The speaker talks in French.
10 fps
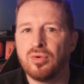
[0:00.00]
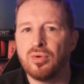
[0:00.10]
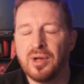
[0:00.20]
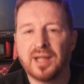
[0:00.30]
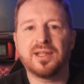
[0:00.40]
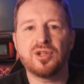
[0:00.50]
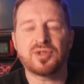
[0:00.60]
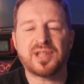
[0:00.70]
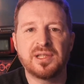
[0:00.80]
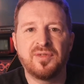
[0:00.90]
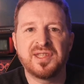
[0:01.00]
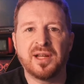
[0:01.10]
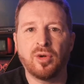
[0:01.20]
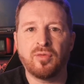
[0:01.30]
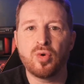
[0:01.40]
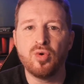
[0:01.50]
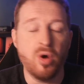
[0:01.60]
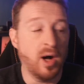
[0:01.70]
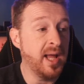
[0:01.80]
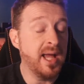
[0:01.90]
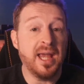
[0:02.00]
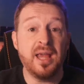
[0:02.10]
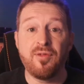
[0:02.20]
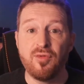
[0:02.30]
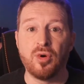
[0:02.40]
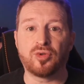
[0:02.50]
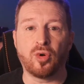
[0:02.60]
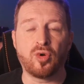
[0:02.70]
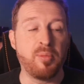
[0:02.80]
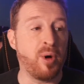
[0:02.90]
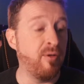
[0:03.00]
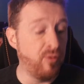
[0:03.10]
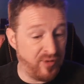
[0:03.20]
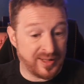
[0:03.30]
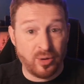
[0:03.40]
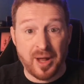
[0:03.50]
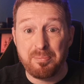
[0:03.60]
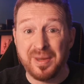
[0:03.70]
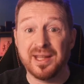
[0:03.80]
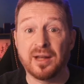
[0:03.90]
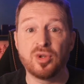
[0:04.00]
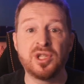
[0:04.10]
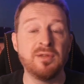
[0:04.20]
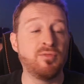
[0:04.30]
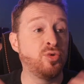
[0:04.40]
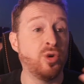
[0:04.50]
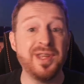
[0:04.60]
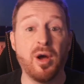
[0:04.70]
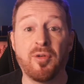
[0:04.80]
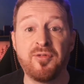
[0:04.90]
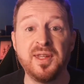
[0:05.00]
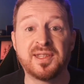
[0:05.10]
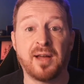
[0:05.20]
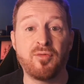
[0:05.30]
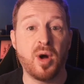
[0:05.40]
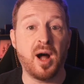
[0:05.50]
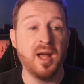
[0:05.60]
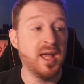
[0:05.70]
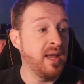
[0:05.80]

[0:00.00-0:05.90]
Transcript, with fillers: l'intelligence artificielle dans vos cours et vous en tant que prof vous faites de la pédagogie, vous donnez envie de savoir,